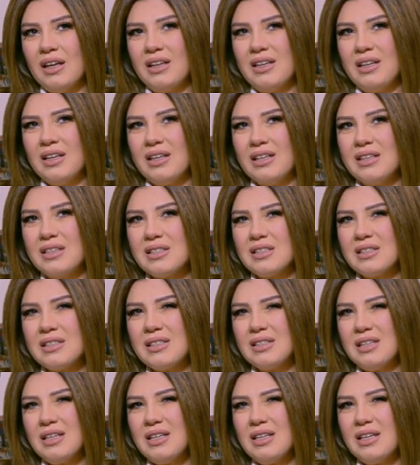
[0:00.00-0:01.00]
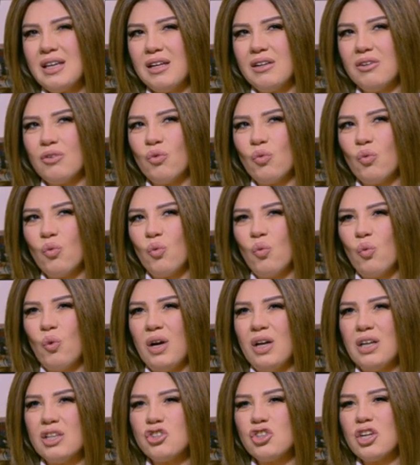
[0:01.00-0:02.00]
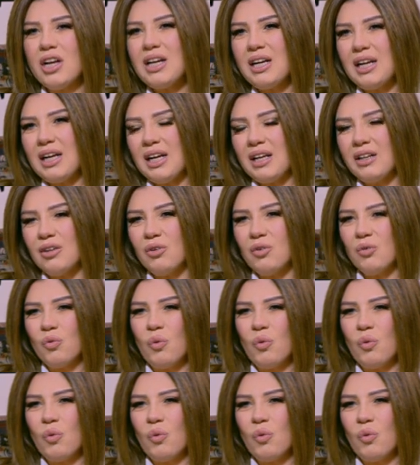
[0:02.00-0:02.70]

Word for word: ان سنا وشكلا